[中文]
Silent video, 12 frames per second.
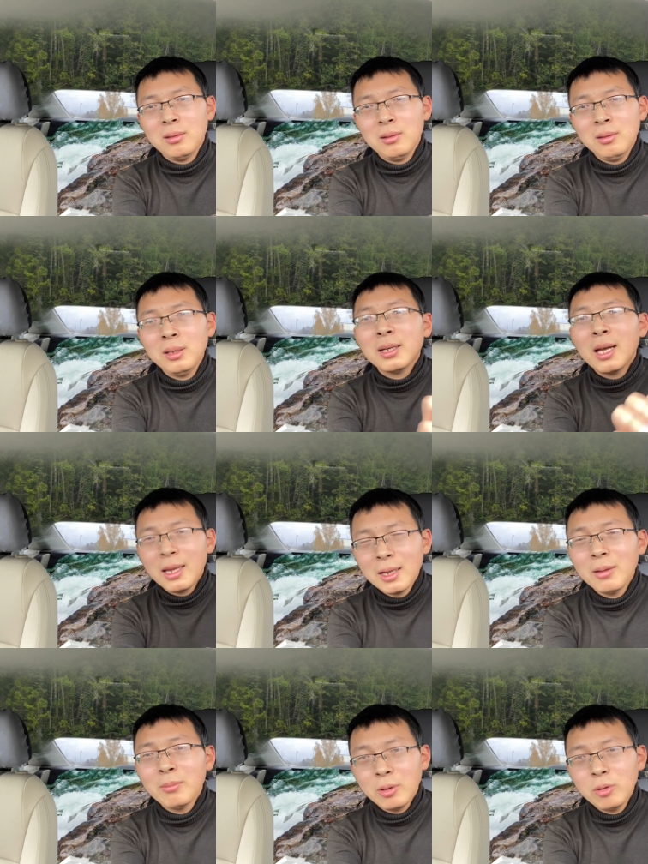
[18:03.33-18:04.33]
你看一
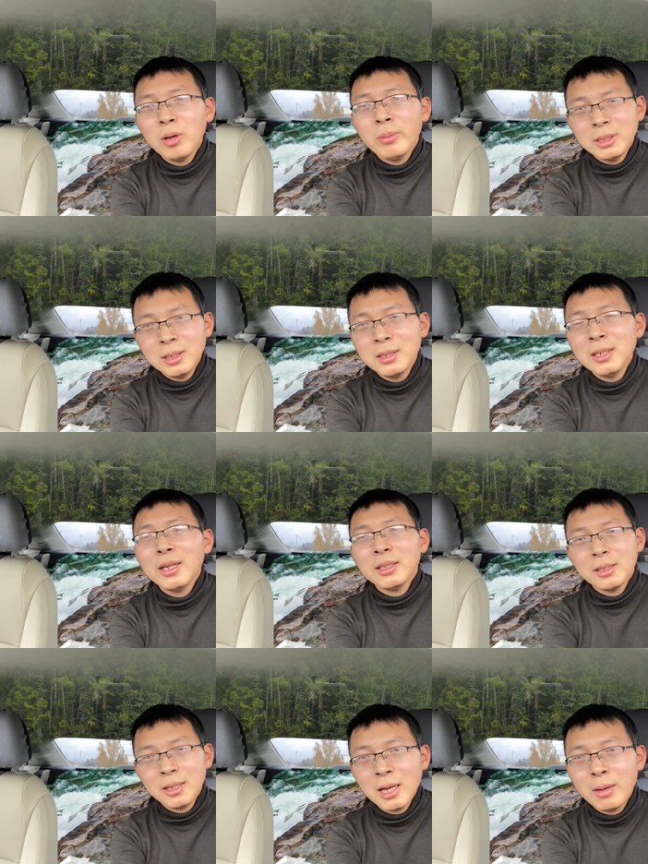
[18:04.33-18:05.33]
看美国老百姓现在
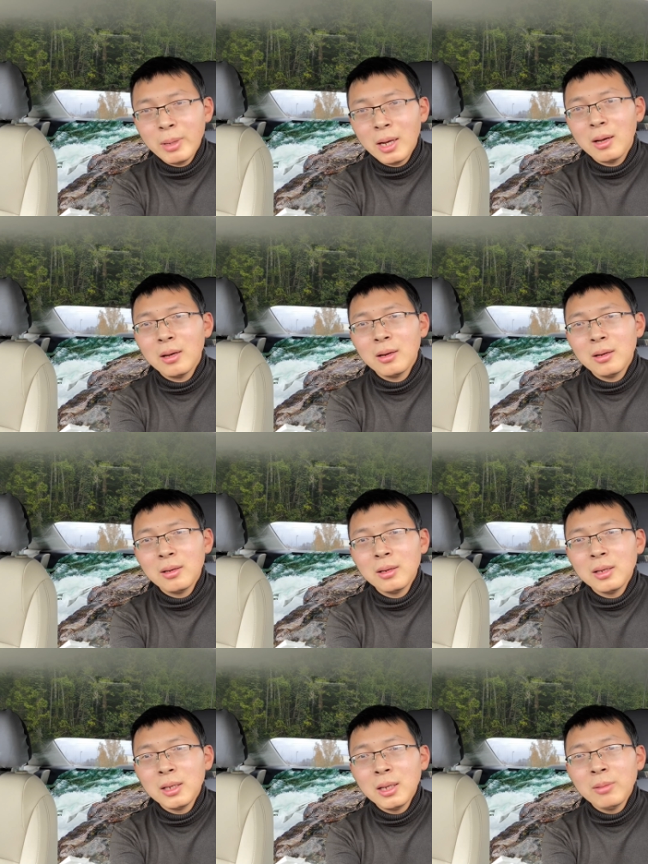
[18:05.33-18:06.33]
正在干嘛？
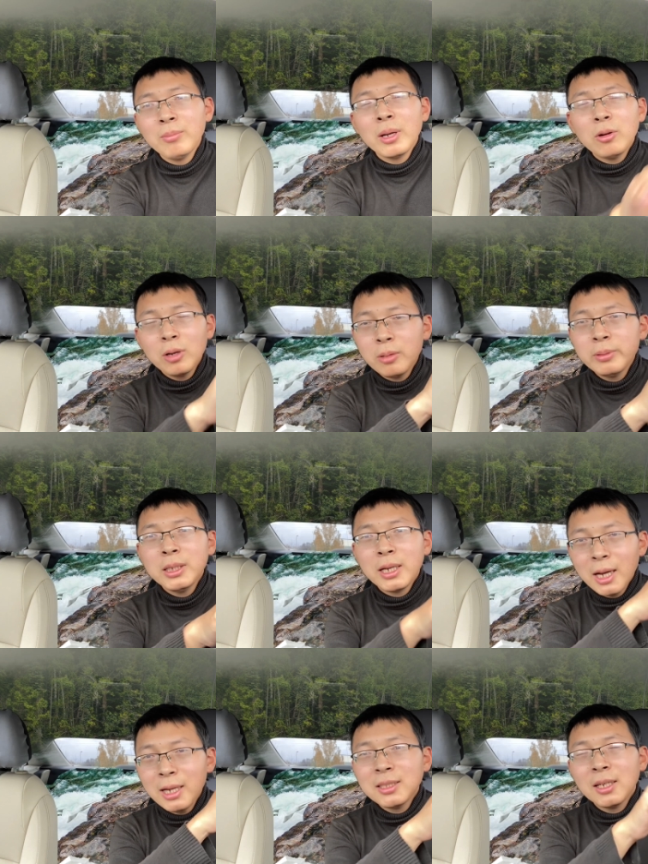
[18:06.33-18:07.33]
美国老百姓
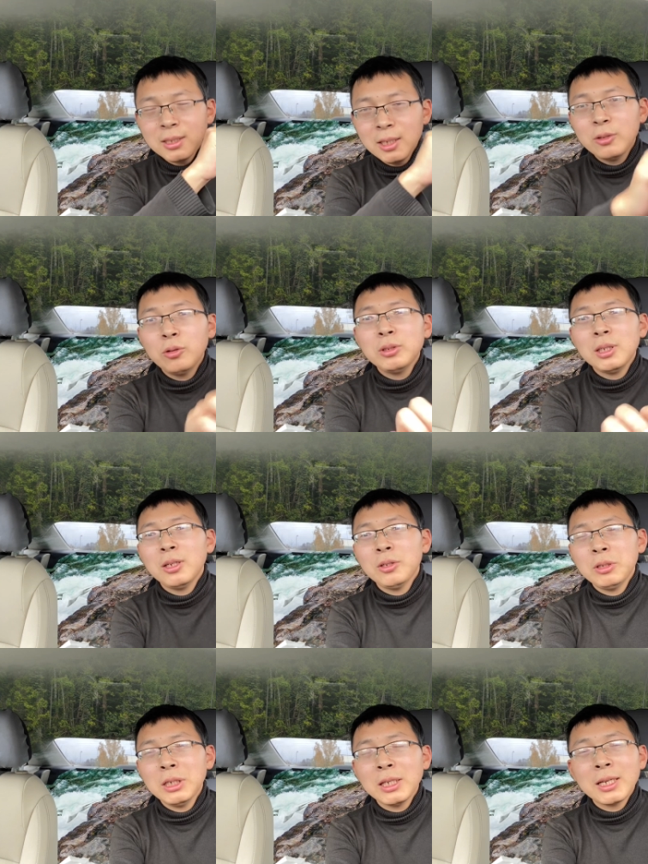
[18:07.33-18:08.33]
该上街的游行的游
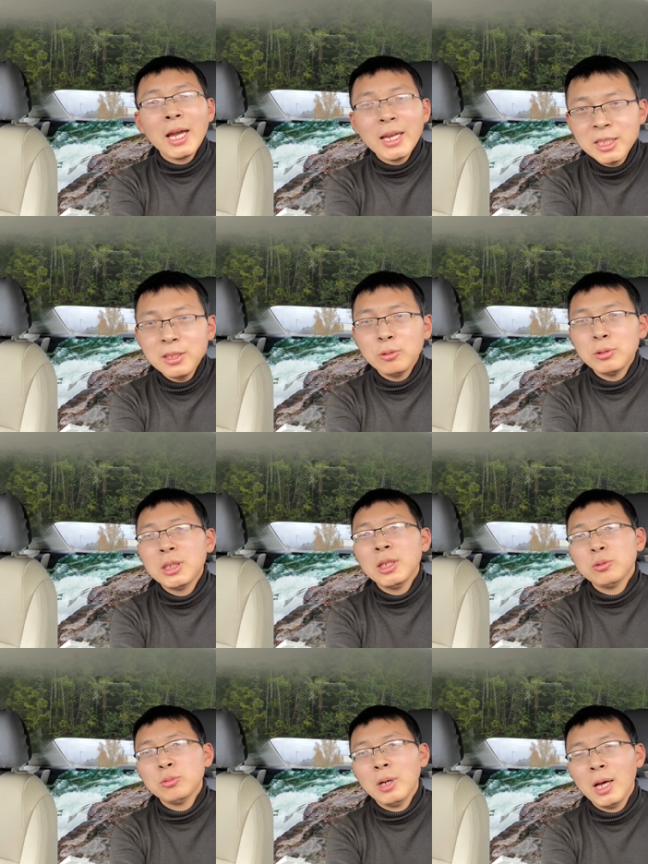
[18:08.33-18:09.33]
行，该庆祝庆
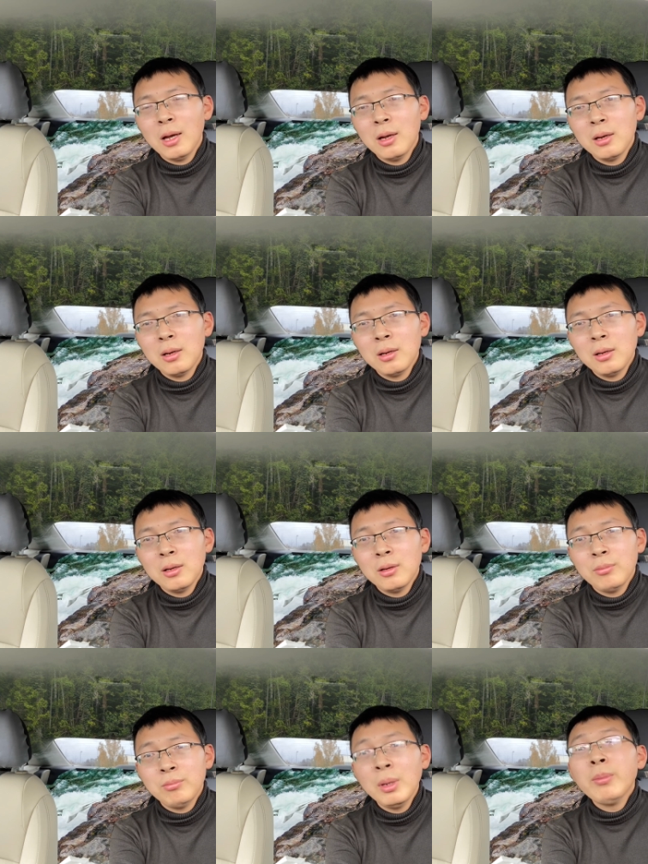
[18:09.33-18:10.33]
祝呢，
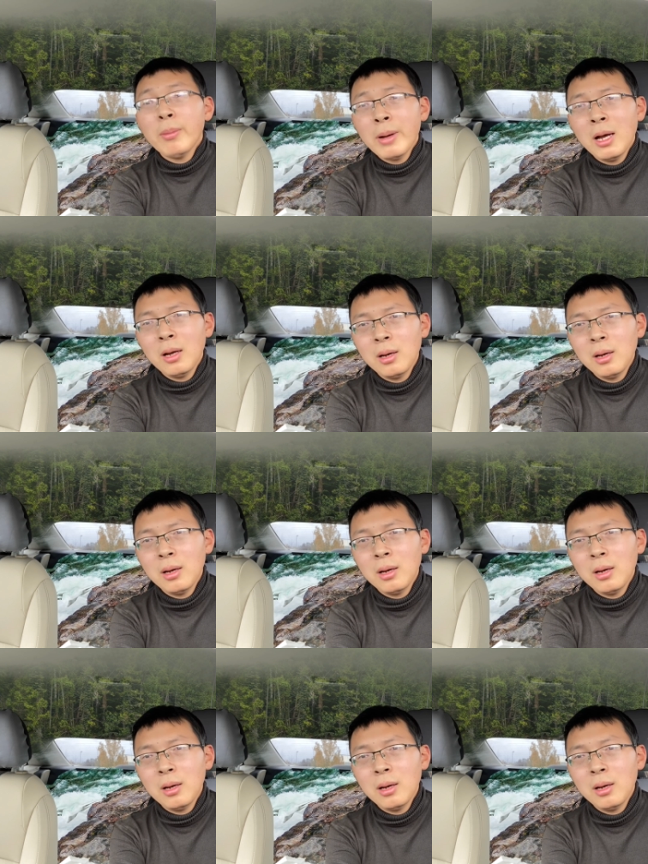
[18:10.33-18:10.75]
明白吗？